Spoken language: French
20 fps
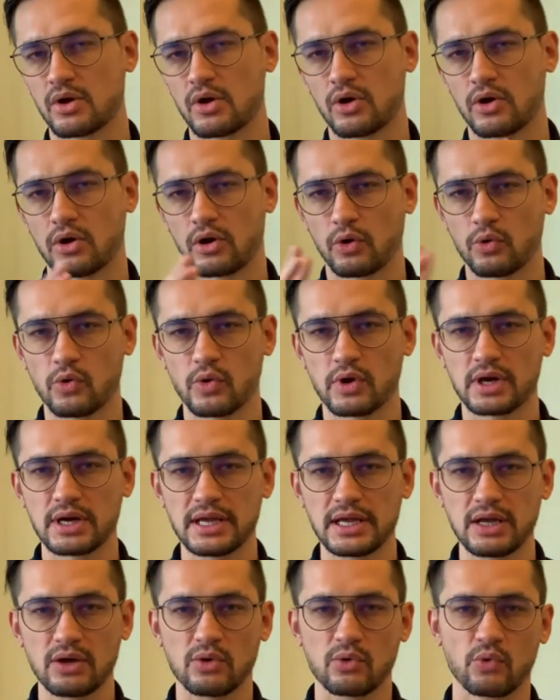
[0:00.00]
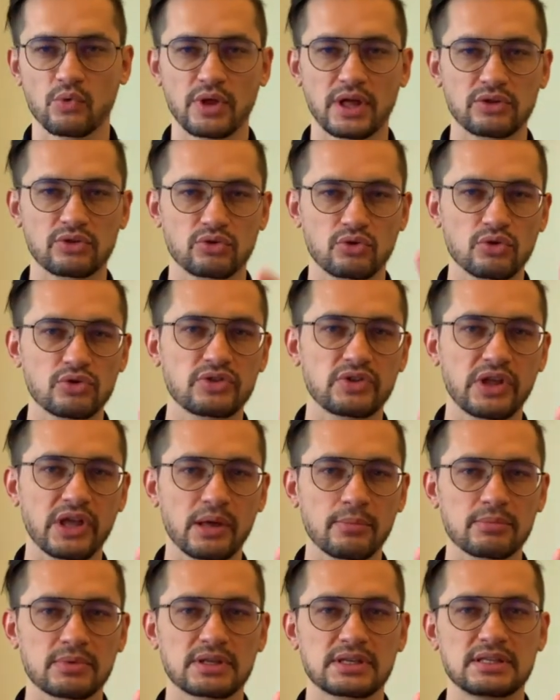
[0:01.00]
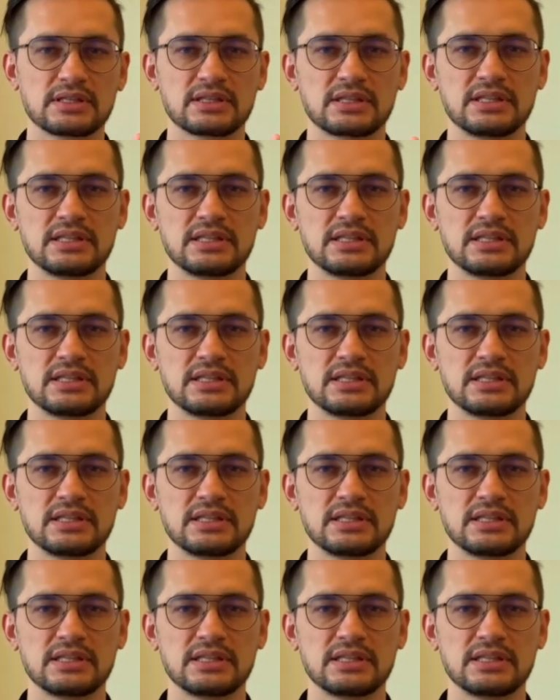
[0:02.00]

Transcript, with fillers: En anglais, on a deux termes qui